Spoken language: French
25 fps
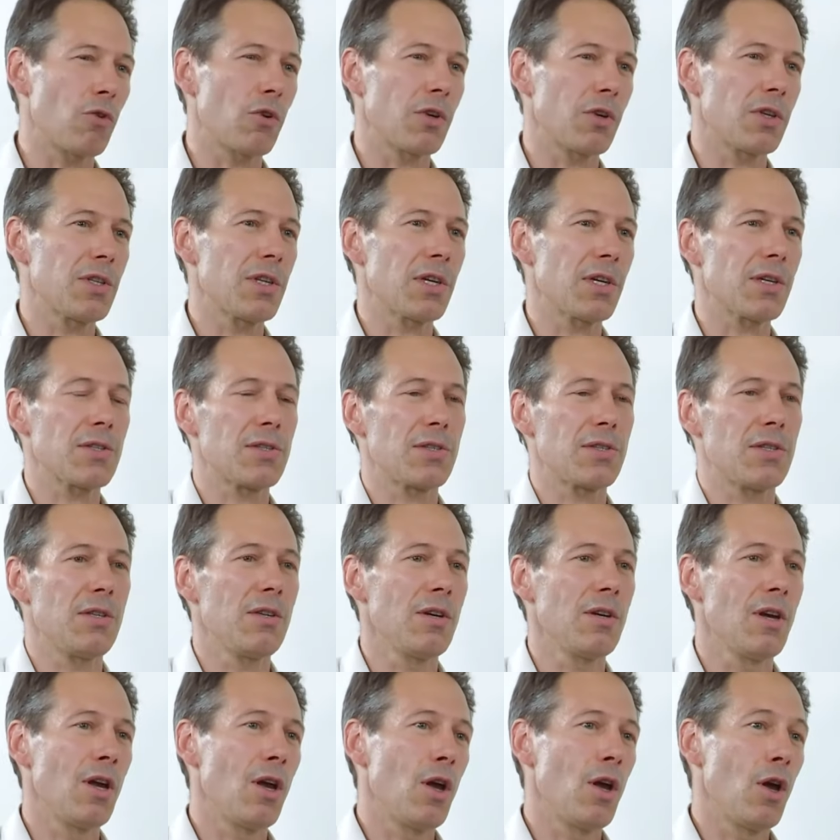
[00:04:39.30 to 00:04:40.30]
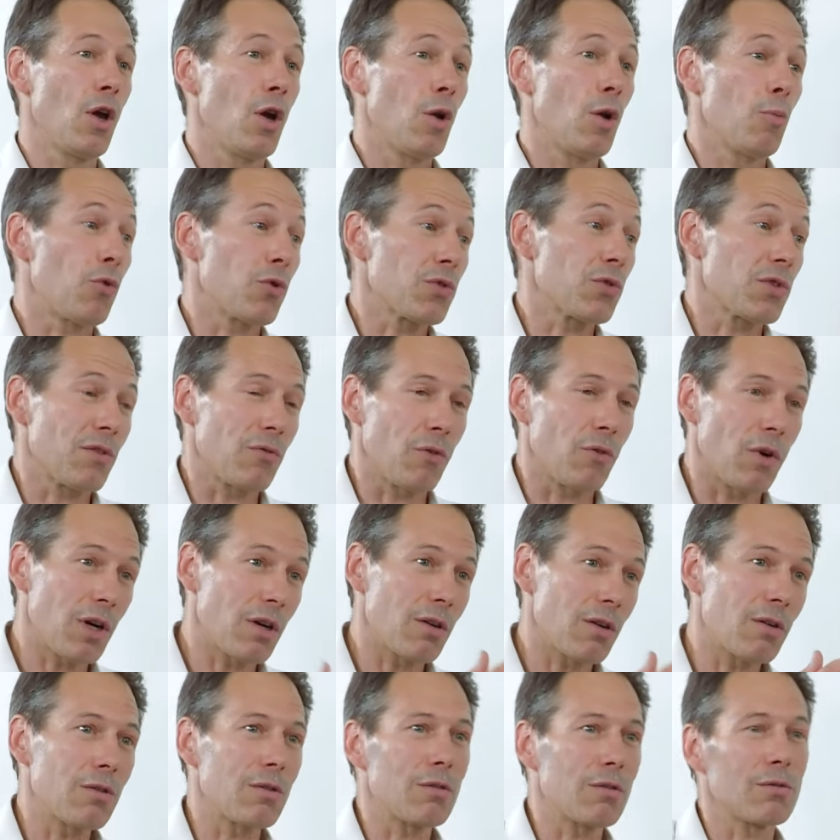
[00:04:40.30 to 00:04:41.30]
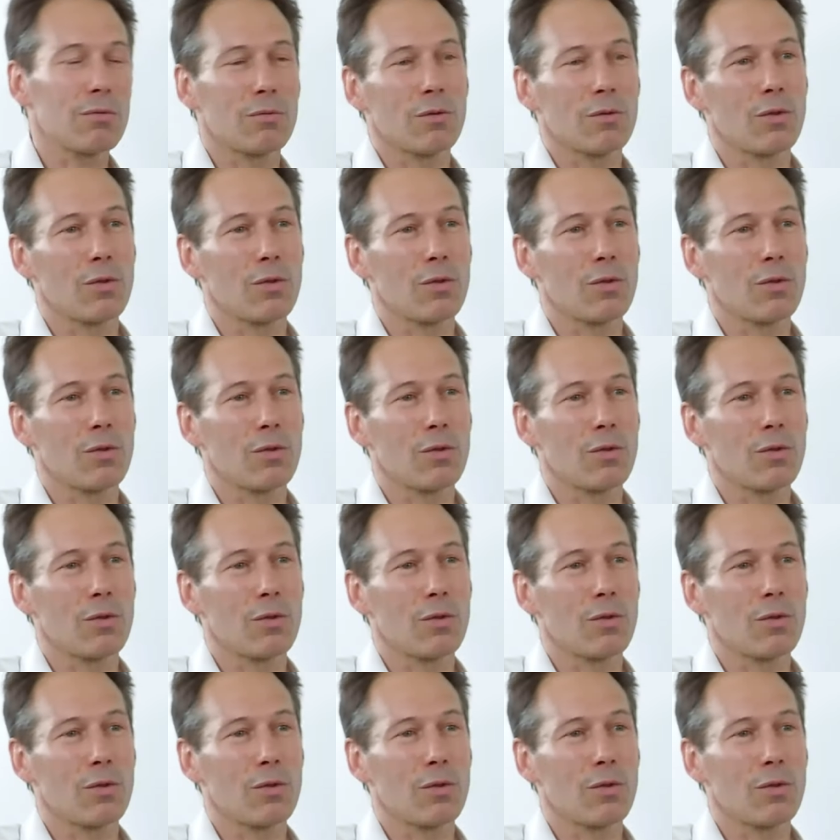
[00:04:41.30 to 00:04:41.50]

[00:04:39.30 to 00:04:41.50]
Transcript: leur inertie. On va en citer euh, quelques-unes